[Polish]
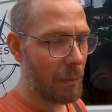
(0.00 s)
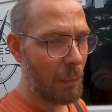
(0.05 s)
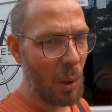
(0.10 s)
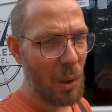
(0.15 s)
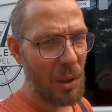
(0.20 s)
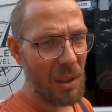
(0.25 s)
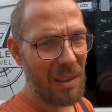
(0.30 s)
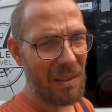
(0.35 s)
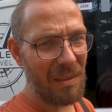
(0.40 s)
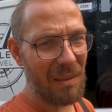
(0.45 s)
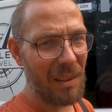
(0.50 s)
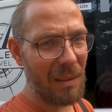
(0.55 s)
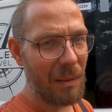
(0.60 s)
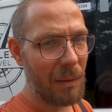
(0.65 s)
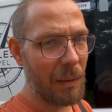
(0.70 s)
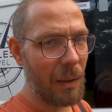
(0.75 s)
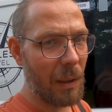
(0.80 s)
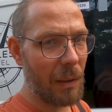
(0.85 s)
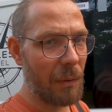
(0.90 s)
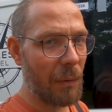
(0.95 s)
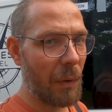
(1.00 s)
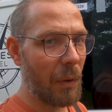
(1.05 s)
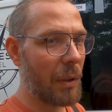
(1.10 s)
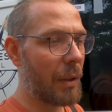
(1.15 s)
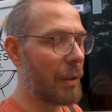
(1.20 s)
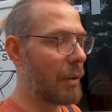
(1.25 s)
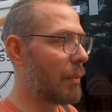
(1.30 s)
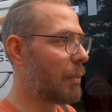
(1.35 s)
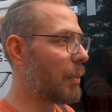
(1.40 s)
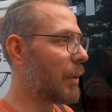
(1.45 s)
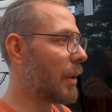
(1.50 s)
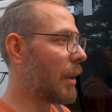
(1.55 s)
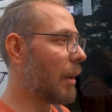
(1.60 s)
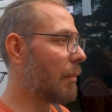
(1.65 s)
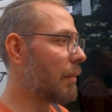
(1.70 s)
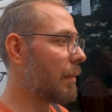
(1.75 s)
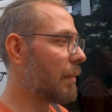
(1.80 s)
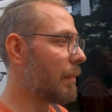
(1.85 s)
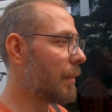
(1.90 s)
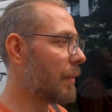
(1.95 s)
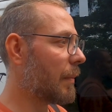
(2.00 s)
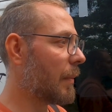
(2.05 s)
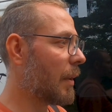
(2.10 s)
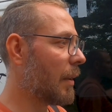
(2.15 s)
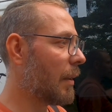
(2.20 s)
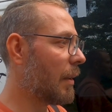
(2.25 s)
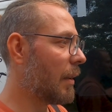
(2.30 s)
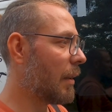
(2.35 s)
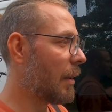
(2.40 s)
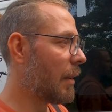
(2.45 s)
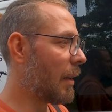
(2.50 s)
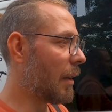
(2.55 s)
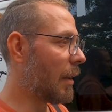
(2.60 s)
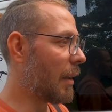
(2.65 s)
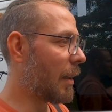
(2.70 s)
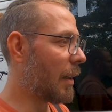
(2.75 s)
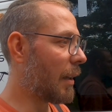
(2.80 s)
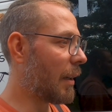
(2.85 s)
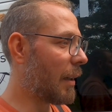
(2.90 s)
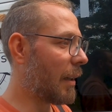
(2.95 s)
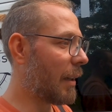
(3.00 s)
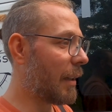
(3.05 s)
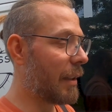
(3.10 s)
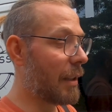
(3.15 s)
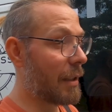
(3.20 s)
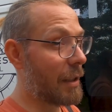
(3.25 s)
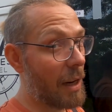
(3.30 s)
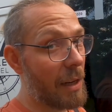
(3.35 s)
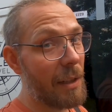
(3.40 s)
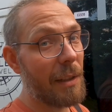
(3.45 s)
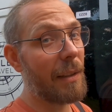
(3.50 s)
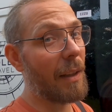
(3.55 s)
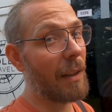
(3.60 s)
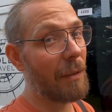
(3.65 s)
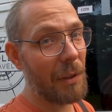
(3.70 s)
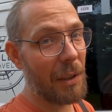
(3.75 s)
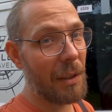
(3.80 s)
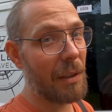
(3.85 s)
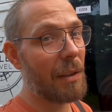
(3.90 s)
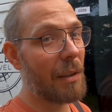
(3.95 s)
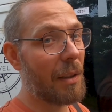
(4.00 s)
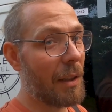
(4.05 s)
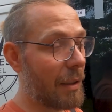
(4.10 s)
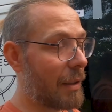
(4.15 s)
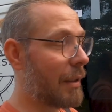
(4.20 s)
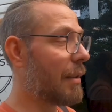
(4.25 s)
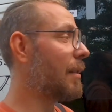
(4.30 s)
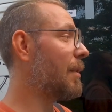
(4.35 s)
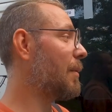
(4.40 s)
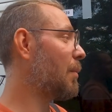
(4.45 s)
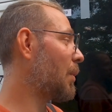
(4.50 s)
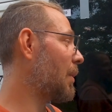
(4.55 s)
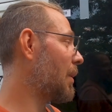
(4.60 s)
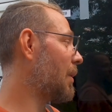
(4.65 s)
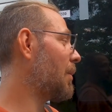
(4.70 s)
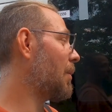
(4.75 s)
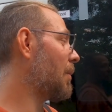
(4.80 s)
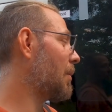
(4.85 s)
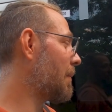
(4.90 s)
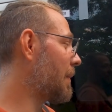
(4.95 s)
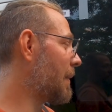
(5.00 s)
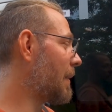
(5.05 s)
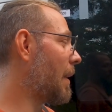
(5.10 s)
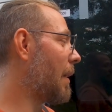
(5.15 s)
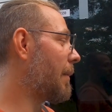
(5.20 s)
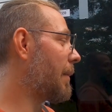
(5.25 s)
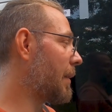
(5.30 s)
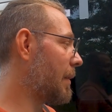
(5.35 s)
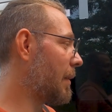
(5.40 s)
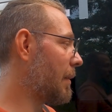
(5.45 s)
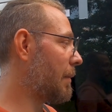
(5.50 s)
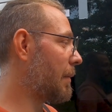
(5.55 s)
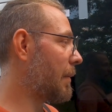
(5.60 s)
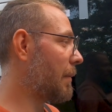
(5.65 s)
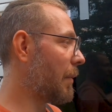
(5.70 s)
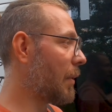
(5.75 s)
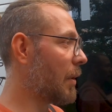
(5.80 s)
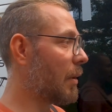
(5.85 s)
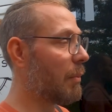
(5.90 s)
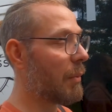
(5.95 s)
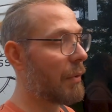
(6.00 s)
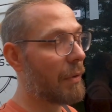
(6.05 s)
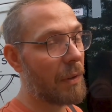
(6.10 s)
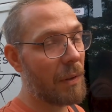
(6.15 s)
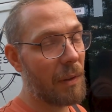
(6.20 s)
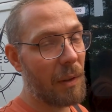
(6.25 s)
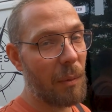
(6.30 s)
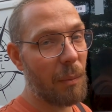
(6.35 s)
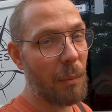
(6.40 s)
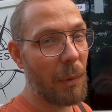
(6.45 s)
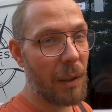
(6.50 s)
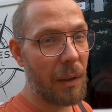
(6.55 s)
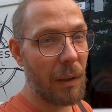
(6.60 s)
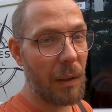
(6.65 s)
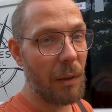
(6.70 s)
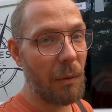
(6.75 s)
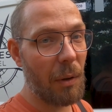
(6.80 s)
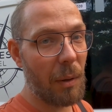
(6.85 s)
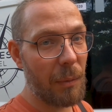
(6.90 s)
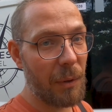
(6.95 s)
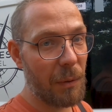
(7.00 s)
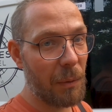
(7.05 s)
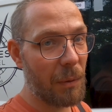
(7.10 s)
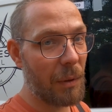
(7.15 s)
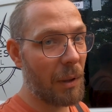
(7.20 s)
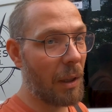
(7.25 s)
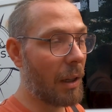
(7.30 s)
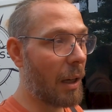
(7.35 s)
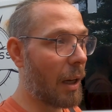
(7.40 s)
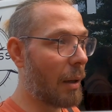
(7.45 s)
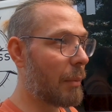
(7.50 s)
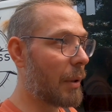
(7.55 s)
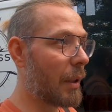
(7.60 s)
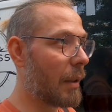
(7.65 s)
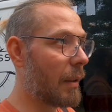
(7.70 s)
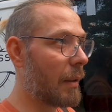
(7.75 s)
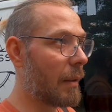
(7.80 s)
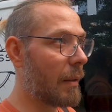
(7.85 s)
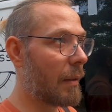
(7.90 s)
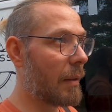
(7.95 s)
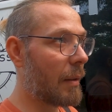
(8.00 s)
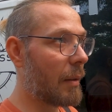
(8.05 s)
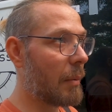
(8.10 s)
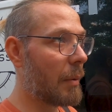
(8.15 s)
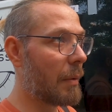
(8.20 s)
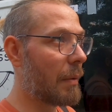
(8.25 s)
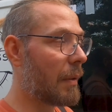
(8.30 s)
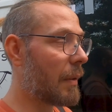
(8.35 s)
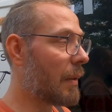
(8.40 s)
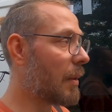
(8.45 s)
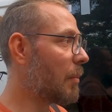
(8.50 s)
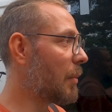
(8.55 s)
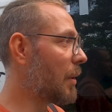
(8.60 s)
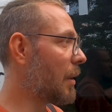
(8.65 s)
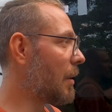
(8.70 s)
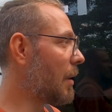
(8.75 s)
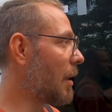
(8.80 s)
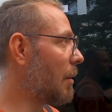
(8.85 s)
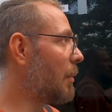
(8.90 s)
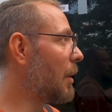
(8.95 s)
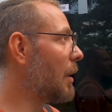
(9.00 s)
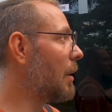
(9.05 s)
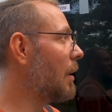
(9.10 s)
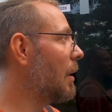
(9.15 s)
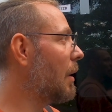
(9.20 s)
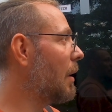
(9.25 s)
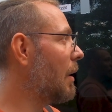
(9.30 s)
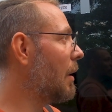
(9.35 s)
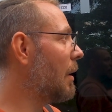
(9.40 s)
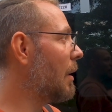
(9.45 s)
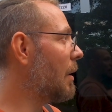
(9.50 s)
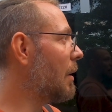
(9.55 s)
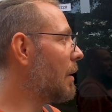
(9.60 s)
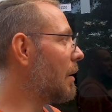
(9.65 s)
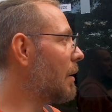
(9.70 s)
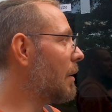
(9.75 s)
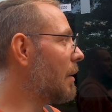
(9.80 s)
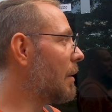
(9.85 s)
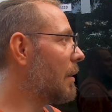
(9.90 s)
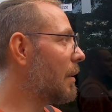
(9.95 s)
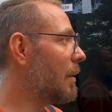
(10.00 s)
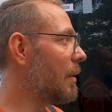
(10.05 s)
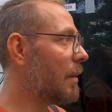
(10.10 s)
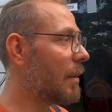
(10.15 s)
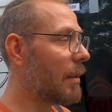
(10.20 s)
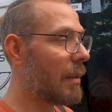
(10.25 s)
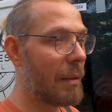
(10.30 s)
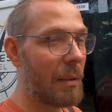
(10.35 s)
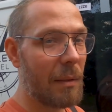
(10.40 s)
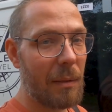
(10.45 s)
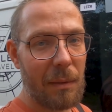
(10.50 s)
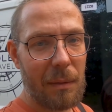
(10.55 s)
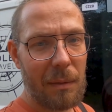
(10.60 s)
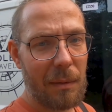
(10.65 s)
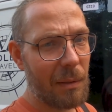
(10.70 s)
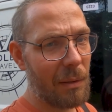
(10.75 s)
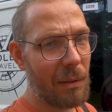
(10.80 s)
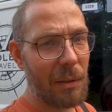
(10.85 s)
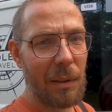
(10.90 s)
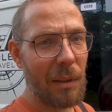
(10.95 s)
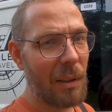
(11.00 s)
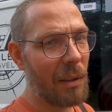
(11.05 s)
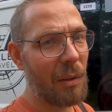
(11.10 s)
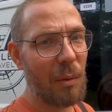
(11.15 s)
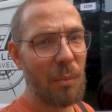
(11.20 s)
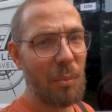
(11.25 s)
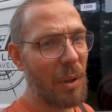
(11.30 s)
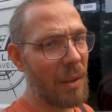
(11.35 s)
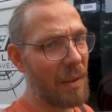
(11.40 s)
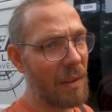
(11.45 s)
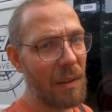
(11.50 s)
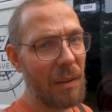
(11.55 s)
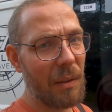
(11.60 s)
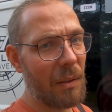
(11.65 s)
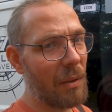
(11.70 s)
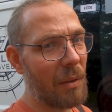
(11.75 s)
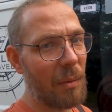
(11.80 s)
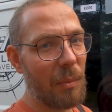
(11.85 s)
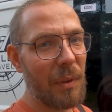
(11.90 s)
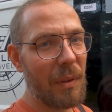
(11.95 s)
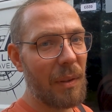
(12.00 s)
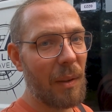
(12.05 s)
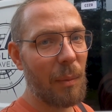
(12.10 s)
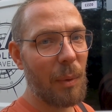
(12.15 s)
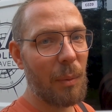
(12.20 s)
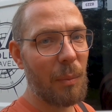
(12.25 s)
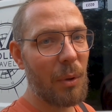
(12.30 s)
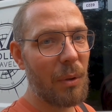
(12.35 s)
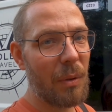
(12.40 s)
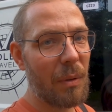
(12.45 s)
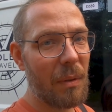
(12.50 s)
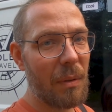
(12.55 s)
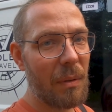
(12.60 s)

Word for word: Może zadzwonię, dopytam. E, jeżeli za 240 zł ktoś stawia ze swoimi wszystkimi materiałami, z uszczelkami i z tymi wszystkimi rzeczami, e, no to się nie opłaca tego robić samemu